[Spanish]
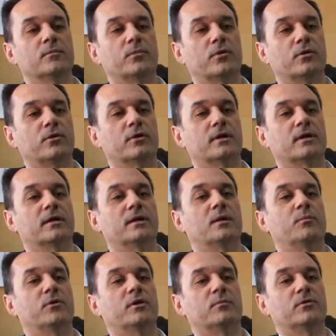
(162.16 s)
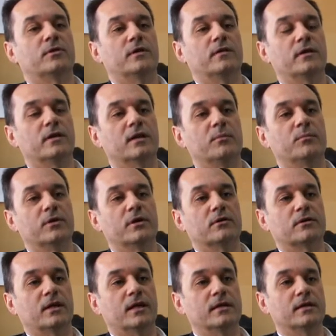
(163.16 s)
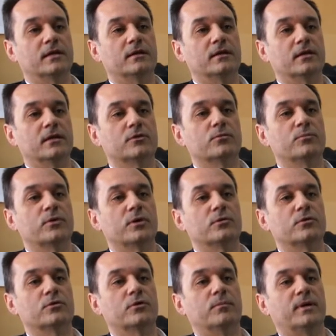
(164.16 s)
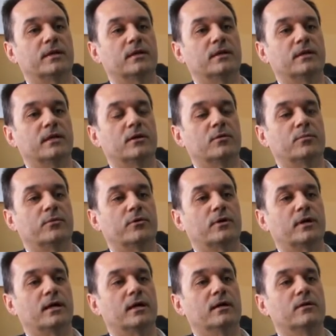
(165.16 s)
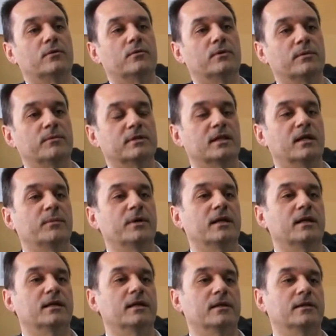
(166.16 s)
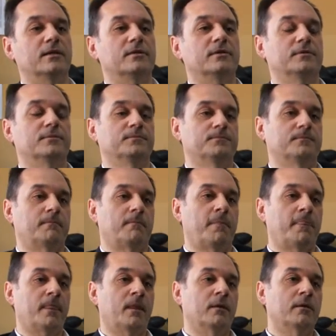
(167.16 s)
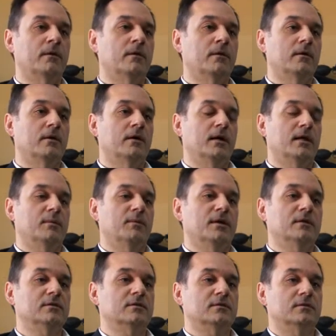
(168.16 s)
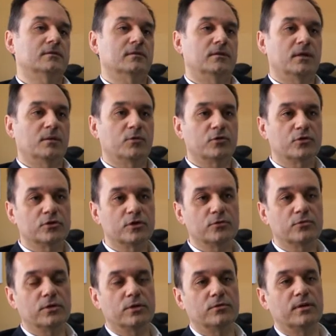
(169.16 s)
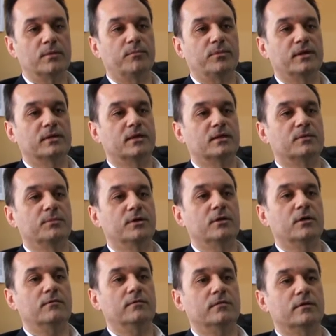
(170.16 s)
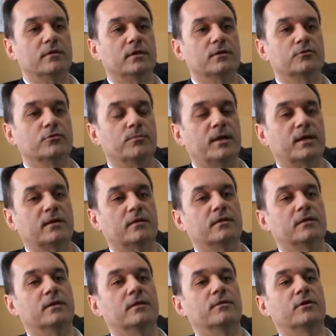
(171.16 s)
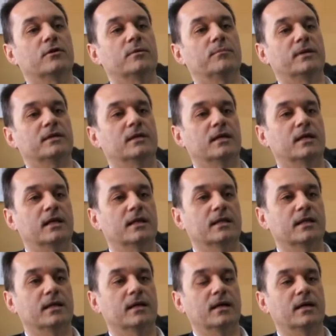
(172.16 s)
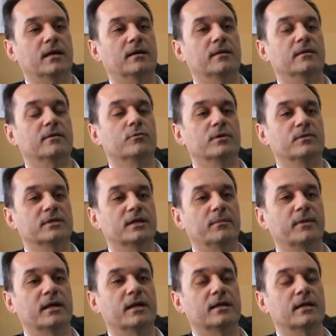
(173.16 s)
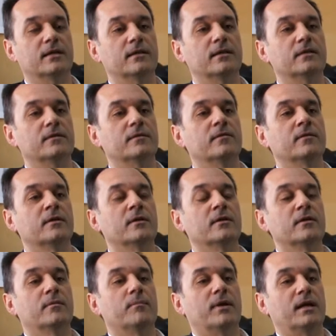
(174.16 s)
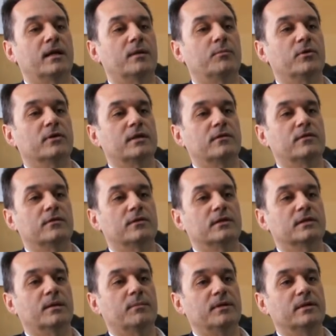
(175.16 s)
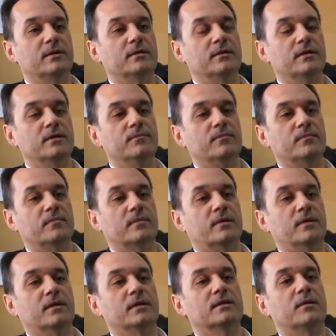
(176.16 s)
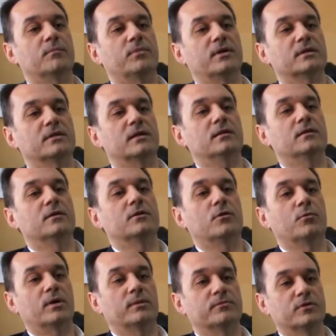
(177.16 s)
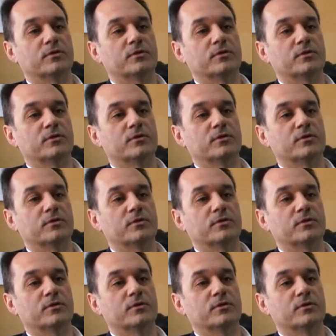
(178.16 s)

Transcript: por lo que ya podemos decir que Embryo Training es un producto patentado por la Universidad Miguel Hernández. Además, hemos constituido una empresa spin-off en su parque científico y empresarial de la Universidad Miguel Hernández para la explotación de esta patente esta empresa, Nido Web